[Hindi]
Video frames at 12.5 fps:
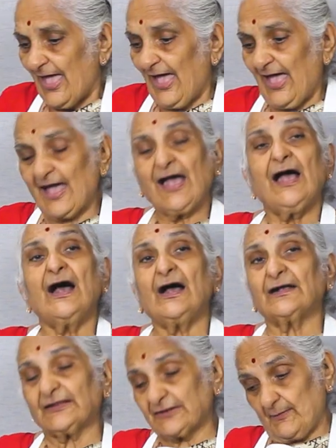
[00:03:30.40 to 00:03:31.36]
हाँ
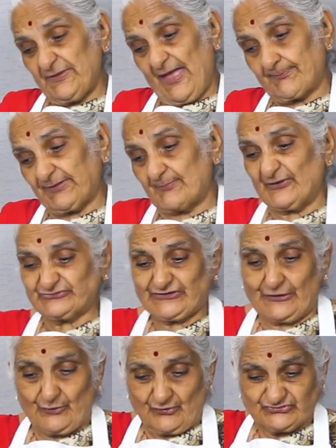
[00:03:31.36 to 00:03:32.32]
अगर कभी आपके
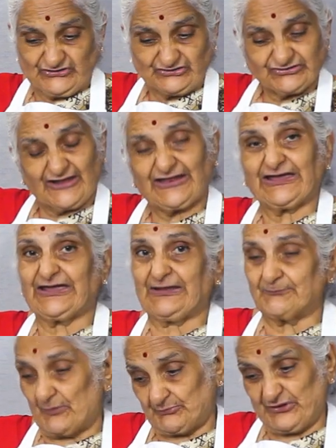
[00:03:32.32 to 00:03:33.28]
बच्चे लोग जीत करेंगे
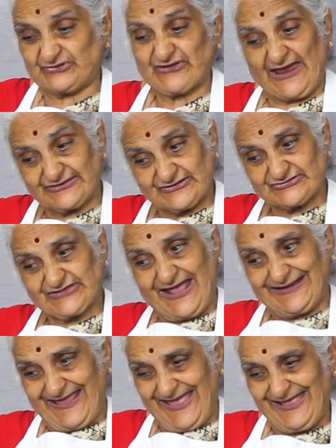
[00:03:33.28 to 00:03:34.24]
मम्मी चाइनीज़
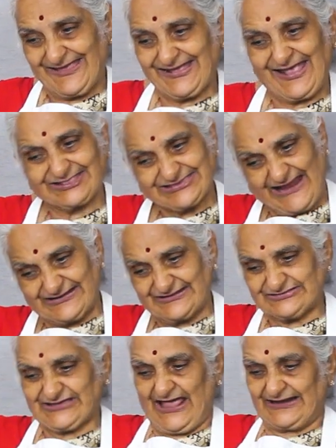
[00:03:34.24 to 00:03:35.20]
खाना है
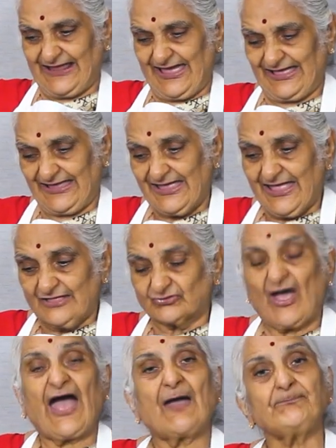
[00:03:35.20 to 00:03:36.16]
चाइनीज़ खाना है
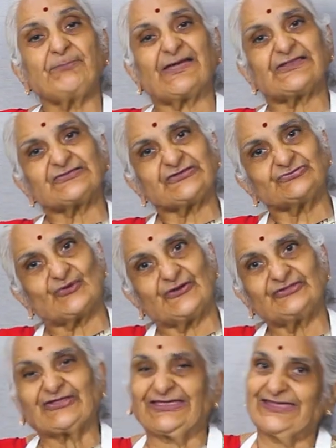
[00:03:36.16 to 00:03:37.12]
तो आप पहले से
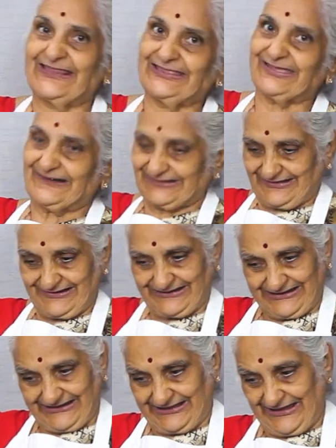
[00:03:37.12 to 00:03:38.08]
थोड़ी तैयारी करके
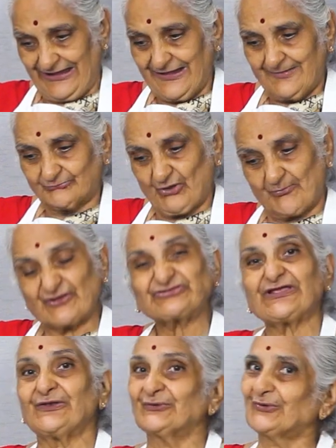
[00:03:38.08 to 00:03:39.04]
रखेंगे तो
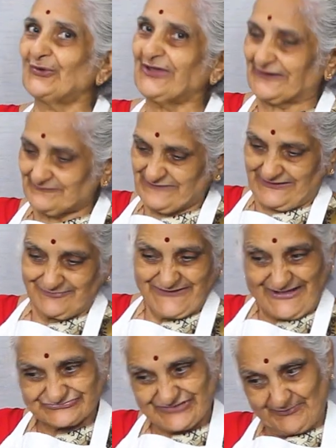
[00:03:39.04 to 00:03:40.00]
बच्चे लोग को गरम गरम
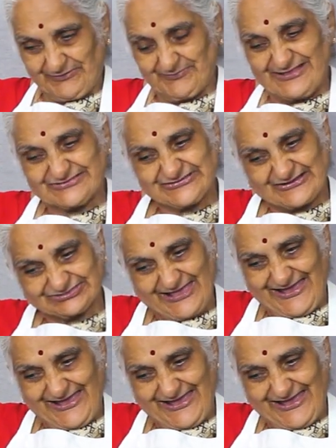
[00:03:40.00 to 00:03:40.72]
नाश्ता भी मिल सकता